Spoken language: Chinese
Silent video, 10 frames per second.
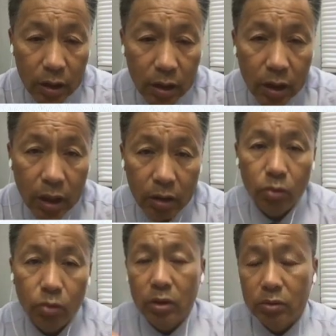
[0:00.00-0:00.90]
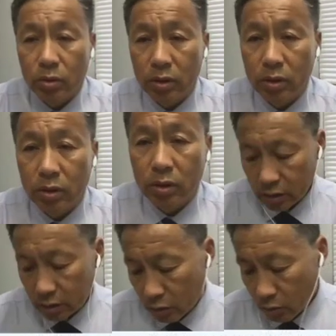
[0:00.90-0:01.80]
好了，我我这
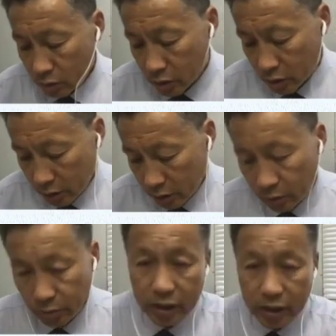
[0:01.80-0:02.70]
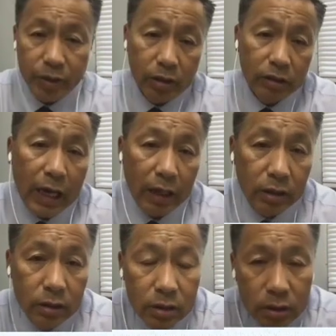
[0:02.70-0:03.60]
个人工智能领域呢，还比较
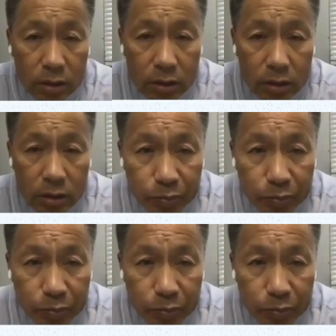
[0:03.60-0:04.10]
大。呃，